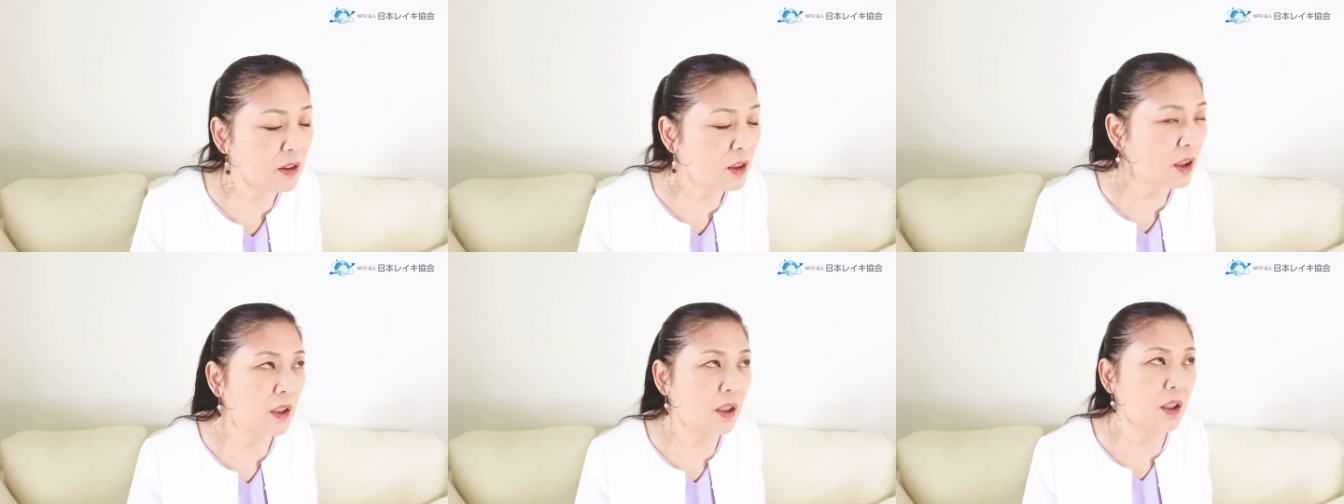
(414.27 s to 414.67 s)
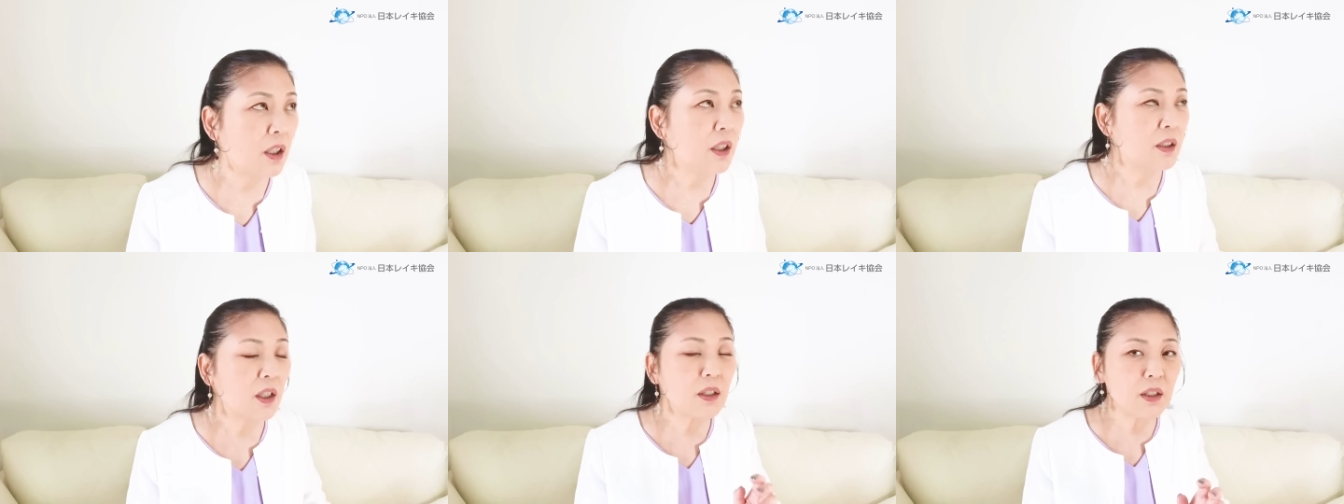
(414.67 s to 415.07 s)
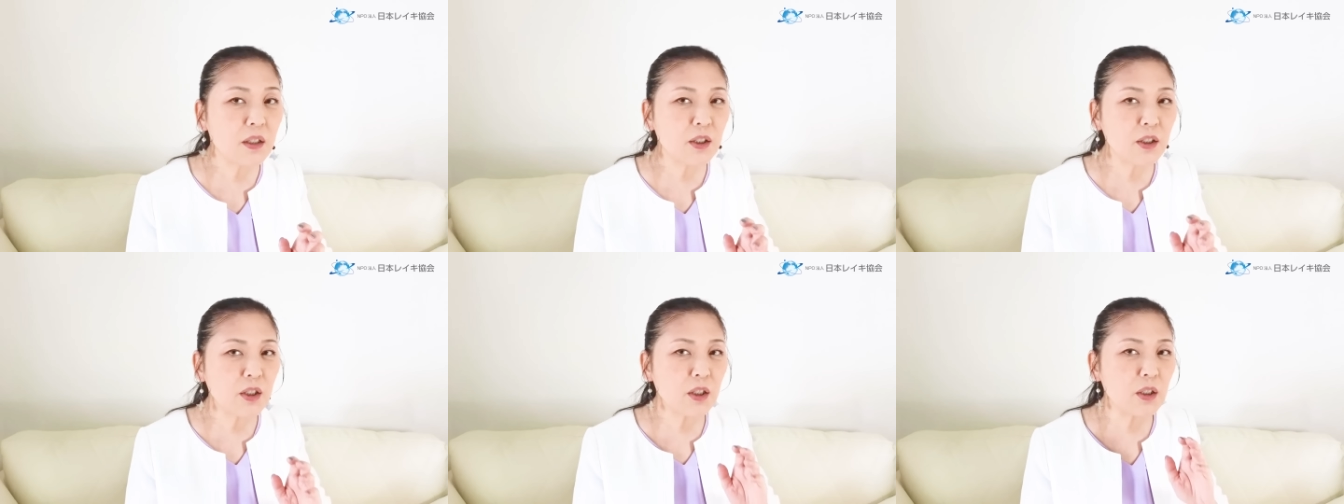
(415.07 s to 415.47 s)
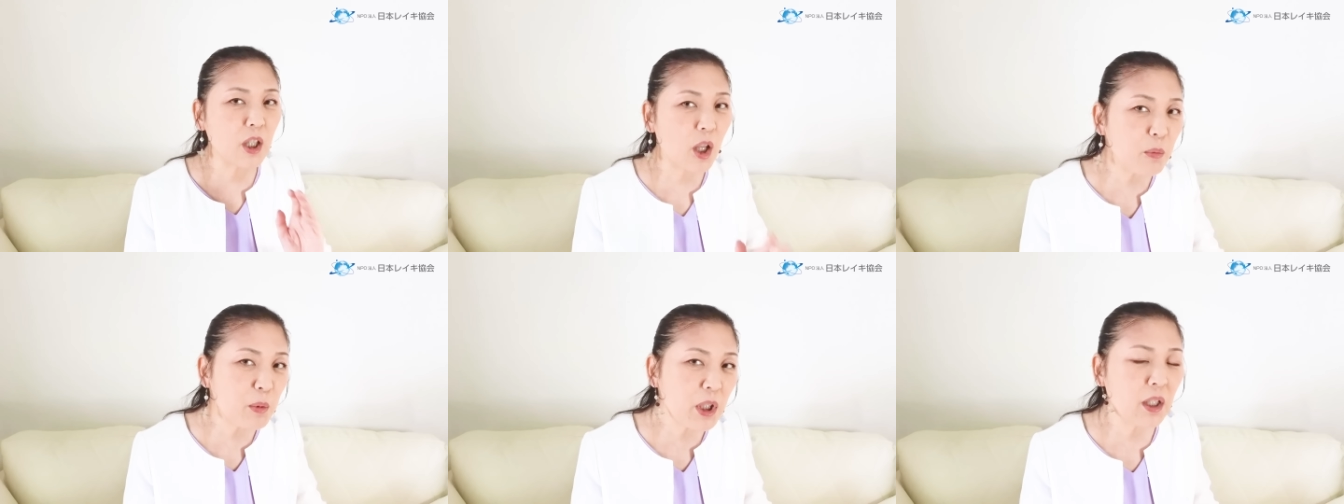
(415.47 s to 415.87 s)
だから、達成しちゃ
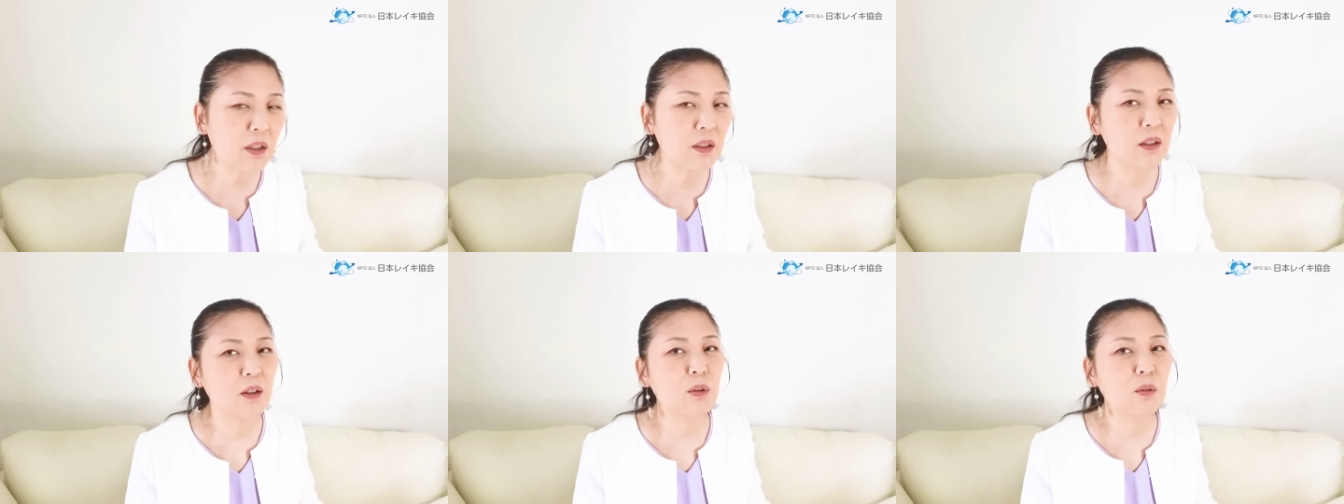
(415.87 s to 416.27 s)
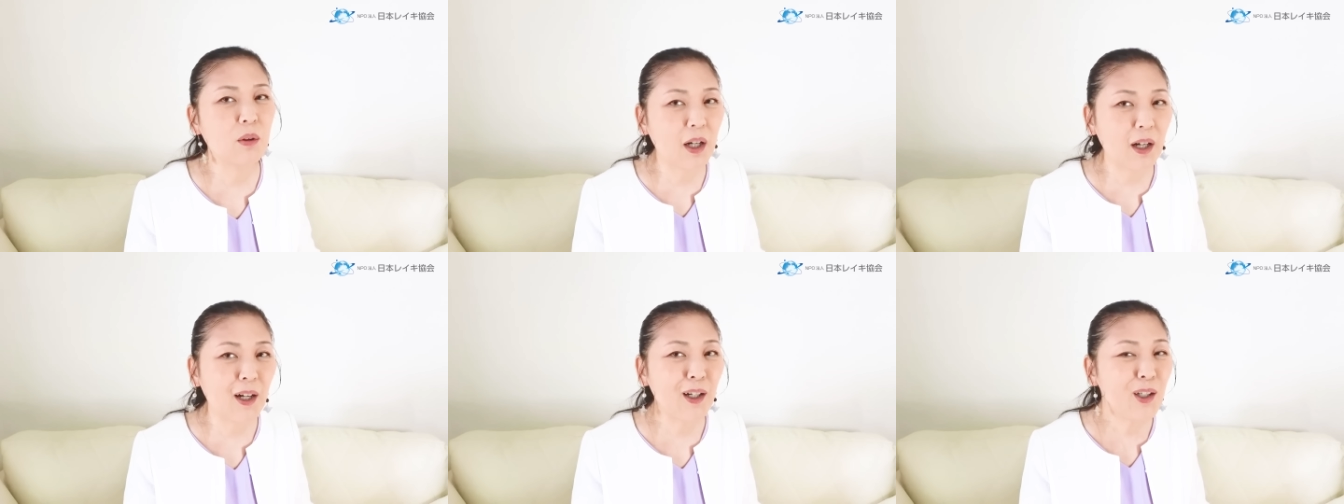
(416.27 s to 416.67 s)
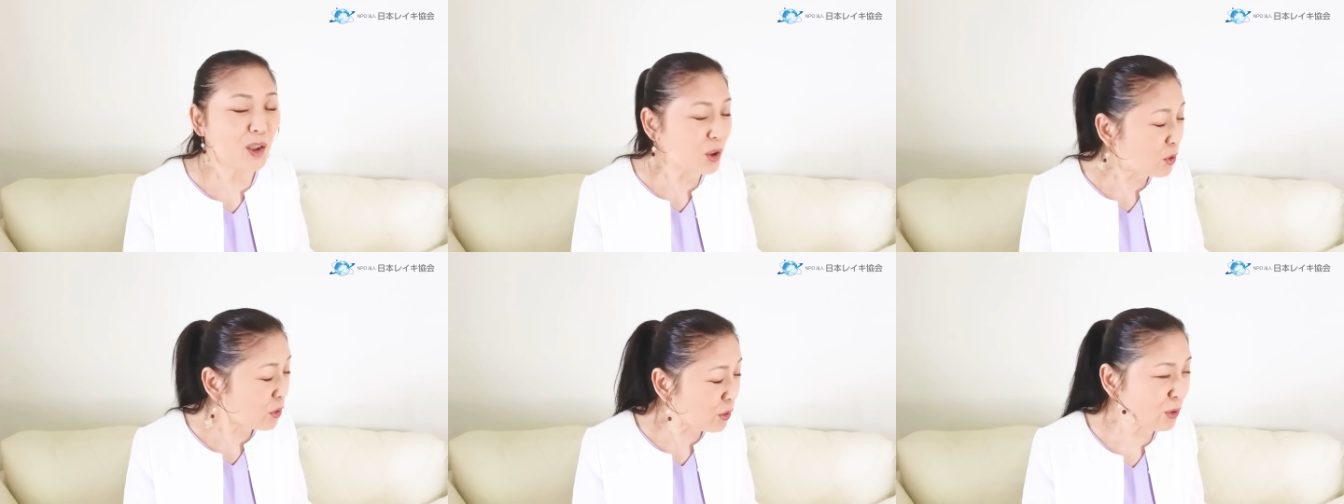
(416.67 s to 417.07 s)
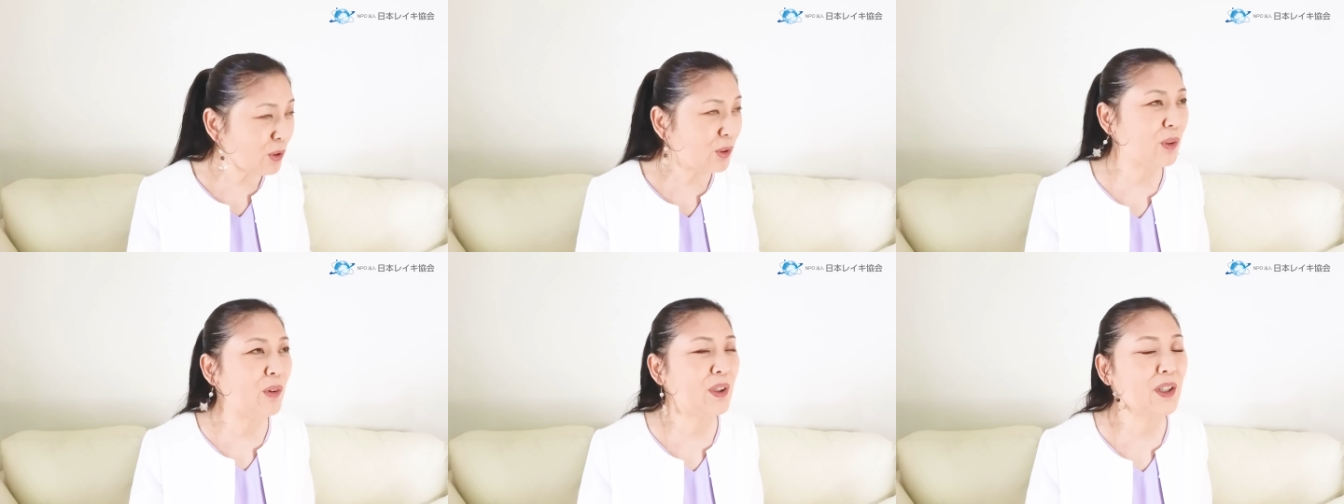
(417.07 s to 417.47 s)
ダメなんだとか、そういうこ
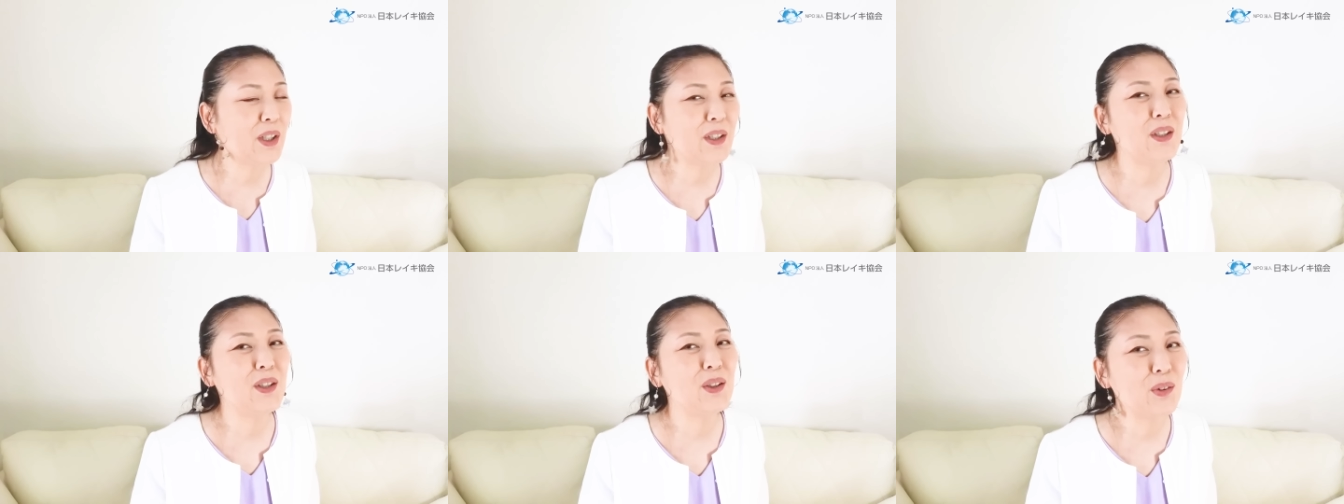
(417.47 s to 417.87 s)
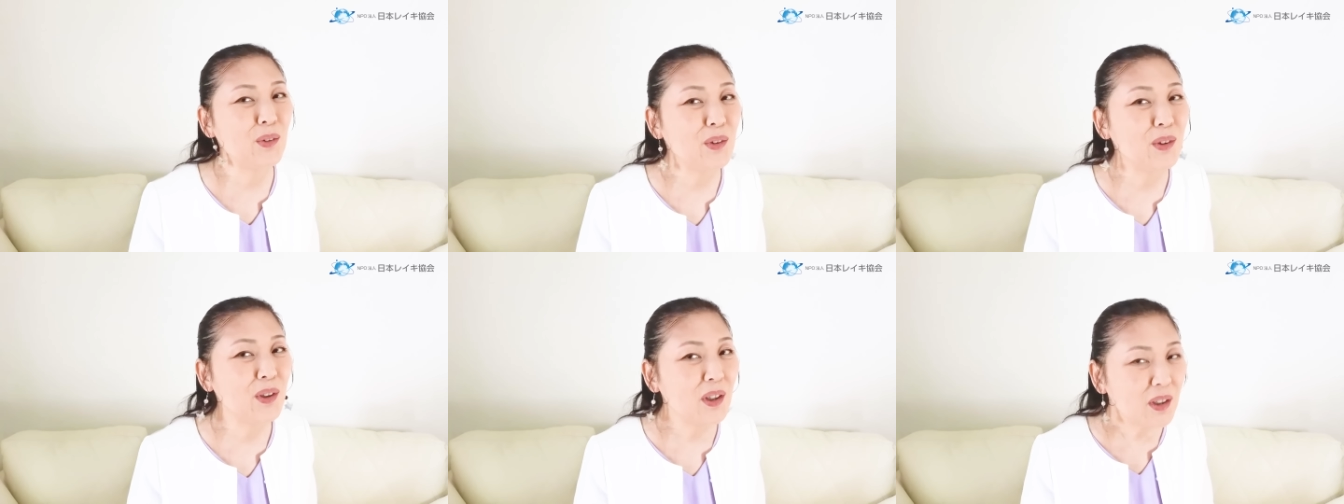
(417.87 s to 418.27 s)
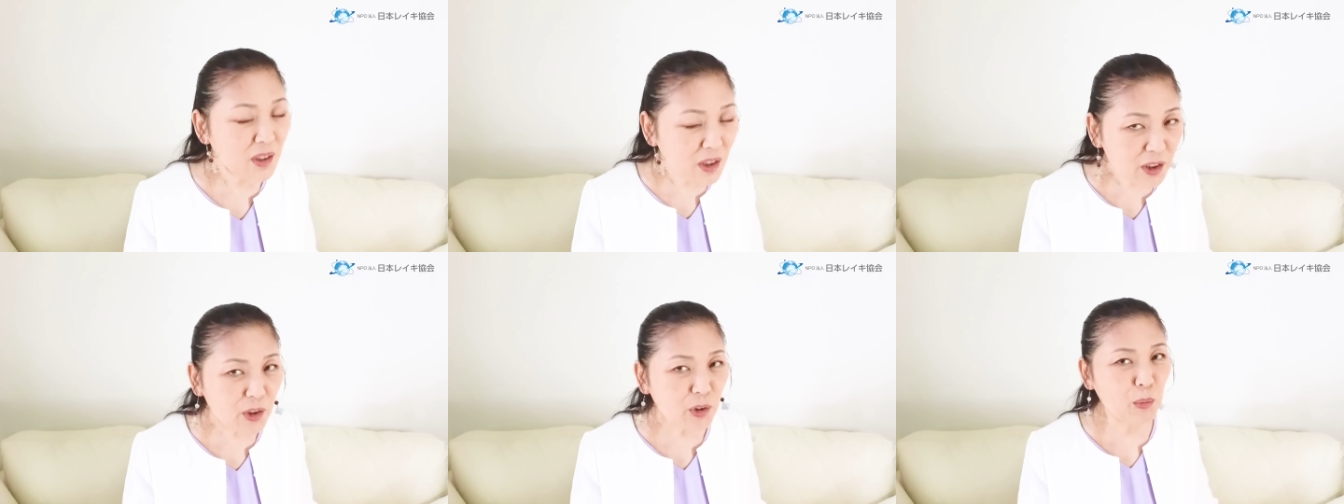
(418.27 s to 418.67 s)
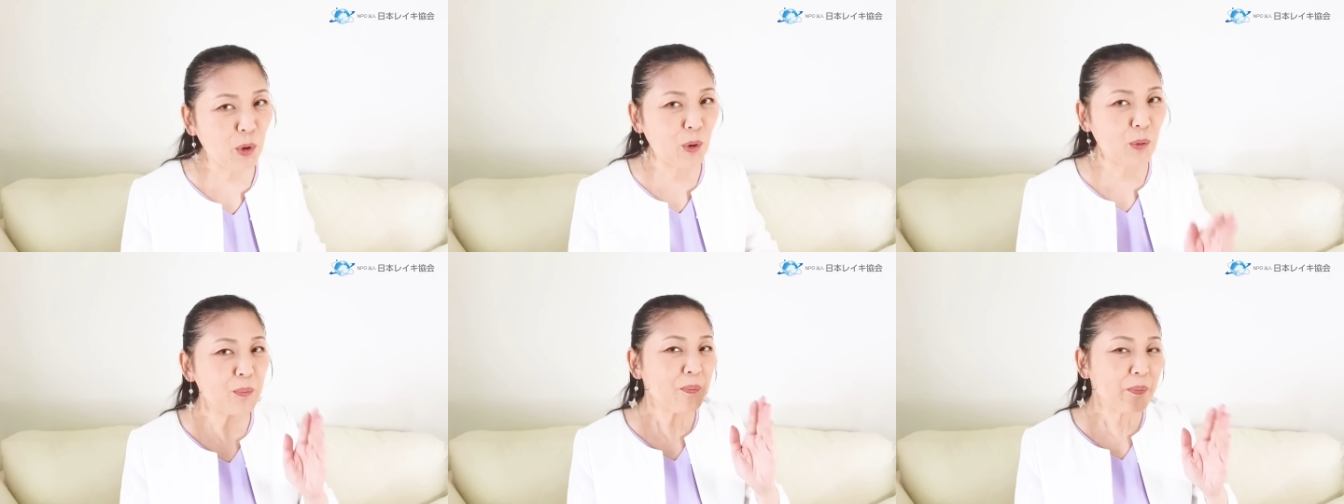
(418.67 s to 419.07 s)
とではないんですよ。けれど
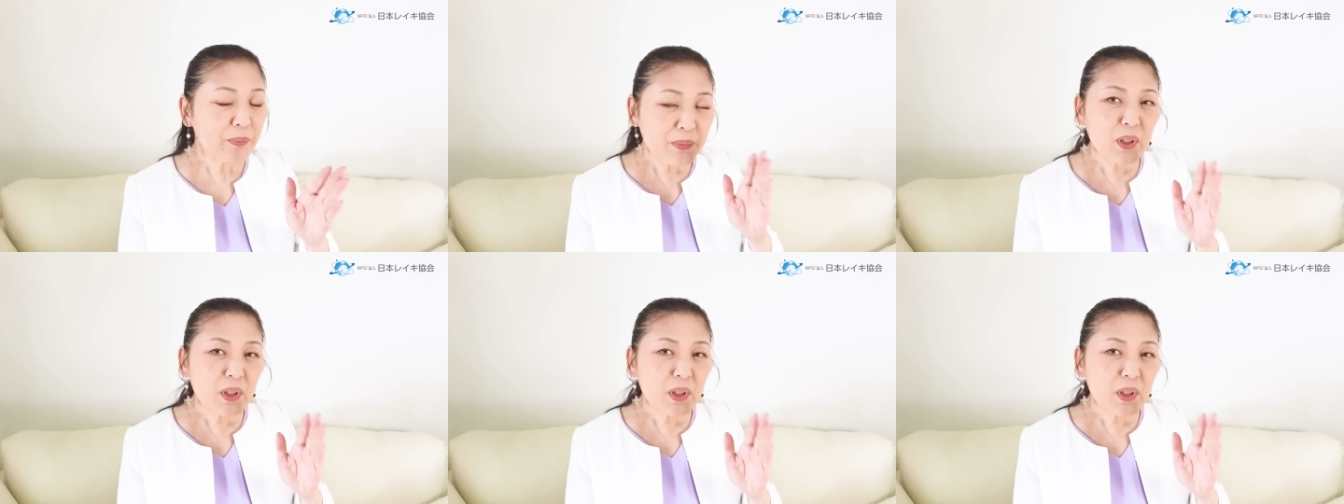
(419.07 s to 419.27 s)
も、